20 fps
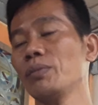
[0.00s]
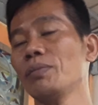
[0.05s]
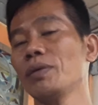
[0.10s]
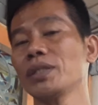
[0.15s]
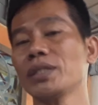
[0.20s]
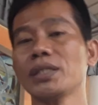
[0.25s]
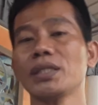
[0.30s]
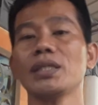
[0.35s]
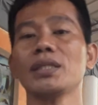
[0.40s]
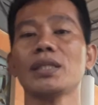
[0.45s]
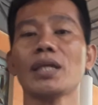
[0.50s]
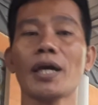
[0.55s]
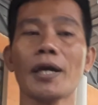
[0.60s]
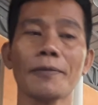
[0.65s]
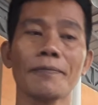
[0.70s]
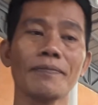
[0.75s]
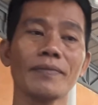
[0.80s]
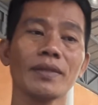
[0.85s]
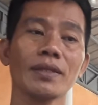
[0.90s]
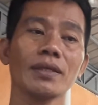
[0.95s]
ay magtitinda,
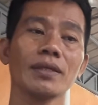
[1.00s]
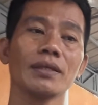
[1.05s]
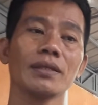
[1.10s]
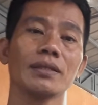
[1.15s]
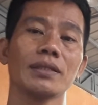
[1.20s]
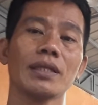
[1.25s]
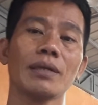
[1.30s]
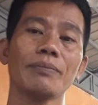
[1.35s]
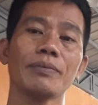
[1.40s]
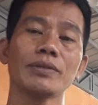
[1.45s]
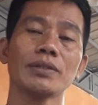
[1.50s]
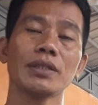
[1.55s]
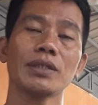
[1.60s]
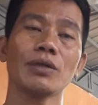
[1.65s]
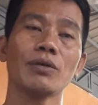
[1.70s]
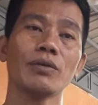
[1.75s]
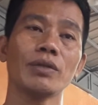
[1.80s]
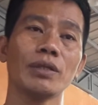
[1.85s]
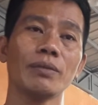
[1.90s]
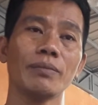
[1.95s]
tapos
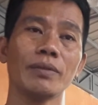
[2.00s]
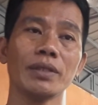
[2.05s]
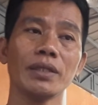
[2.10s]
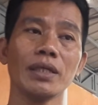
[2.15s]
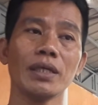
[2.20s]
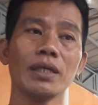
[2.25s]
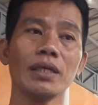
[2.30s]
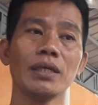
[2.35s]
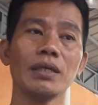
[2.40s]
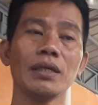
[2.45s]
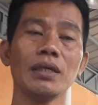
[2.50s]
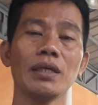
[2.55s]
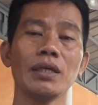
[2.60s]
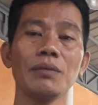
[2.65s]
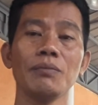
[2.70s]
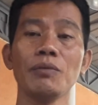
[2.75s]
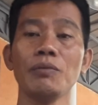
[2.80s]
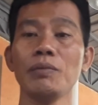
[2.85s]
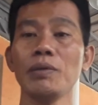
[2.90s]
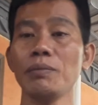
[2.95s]
ikaw naman
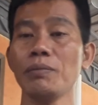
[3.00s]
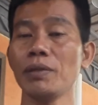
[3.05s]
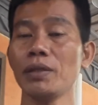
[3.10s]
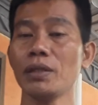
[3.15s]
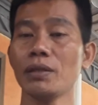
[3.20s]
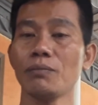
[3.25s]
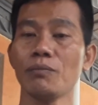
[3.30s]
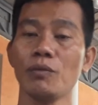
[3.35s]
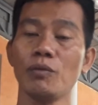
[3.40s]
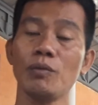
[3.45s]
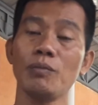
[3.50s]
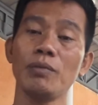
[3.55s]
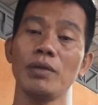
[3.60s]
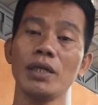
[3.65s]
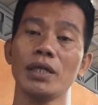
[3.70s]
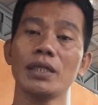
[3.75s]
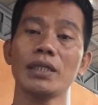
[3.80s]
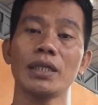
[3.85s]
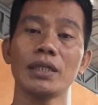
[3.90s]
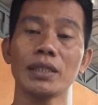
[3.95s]
ay
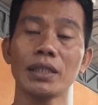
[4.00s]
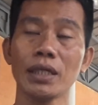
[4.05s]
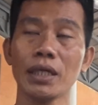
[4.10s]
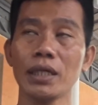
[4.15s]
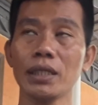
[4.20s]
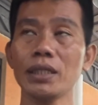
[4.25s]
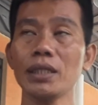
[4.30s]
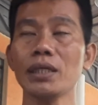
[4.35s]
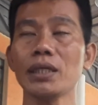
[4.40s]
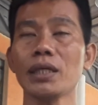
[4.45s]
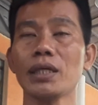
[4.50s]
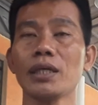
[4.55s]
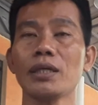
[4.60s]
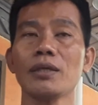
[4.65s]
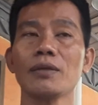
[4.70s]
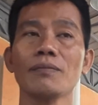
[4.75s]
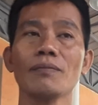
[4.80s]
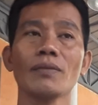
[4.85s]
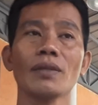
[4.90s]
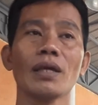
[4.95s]
bumibili ka ng tingi-tingi,
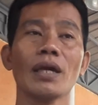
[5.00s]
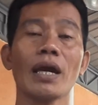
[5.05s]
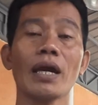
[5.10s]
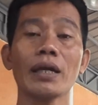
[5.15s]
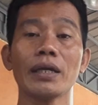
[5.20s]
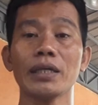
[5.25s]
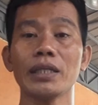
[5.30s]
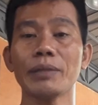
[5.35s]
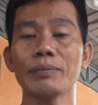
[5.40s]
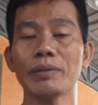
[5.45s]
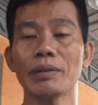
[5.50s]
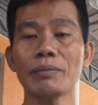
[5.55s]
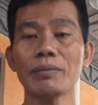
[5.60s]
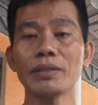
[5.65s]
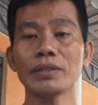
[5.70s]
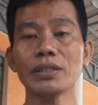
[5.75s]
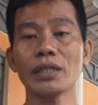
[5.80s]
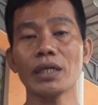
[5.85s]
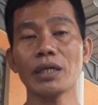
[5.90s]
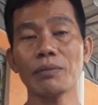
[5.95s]
ang hirap
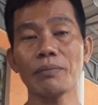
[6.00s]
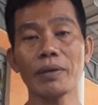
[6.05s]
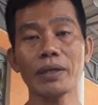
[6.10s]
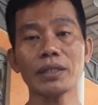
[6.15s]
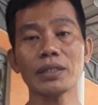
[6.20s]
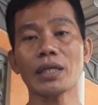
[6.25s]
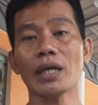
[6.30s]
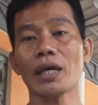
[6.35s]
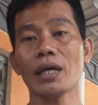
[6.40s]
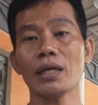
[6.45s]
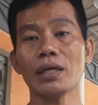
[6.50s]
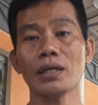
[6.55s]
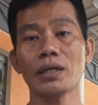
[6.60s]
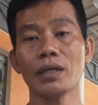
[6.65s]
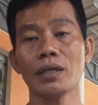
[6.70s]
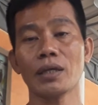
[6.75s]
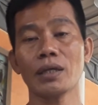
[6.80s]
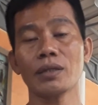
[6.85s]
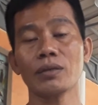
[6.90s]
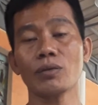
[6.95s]
naman siyang ibenta
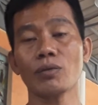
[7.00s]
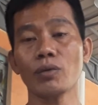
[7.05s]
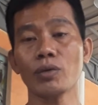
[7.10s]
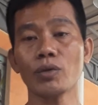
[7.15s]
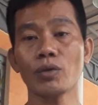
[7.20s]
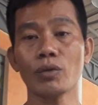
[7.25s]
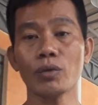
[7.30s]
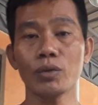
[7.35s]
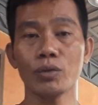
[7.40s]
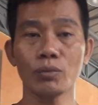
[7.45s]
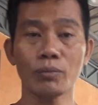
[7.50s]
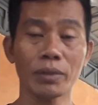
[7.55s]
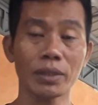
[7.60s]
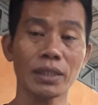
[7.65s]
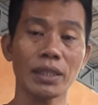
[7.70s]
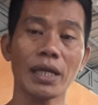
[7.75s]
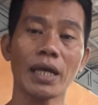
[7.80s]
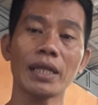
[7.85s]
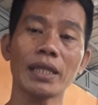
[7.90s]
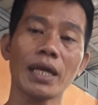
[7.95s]
kung ikaw yung
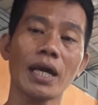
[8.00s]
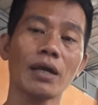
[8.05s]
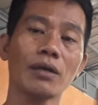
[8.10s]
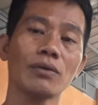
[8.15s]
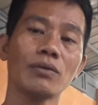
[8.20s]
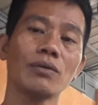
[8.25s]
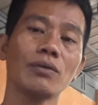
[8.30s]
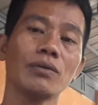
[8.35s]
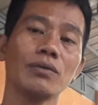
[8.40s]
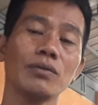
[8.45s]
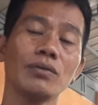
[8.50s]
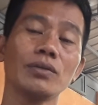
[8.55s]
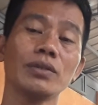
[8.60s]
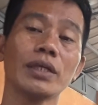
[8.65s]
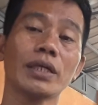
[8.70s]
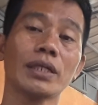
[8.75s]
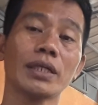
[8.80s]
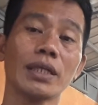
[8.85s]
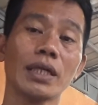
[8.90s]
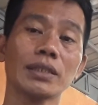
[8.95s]
maglalako. Yun,
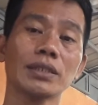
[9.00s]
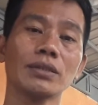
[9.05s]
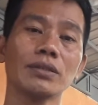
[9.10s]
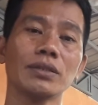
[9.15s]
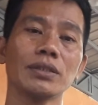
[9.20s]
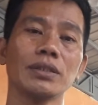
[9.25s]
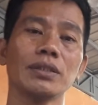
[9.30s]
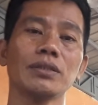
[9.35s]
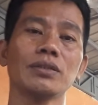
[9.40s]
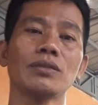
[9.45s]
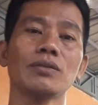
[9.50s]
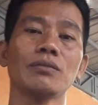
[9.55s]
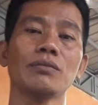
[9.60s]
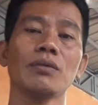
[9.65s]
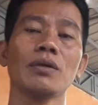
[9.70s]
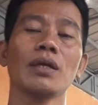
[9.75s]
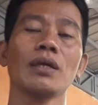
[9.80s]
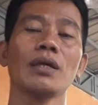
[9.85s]
naranasan ko din yun.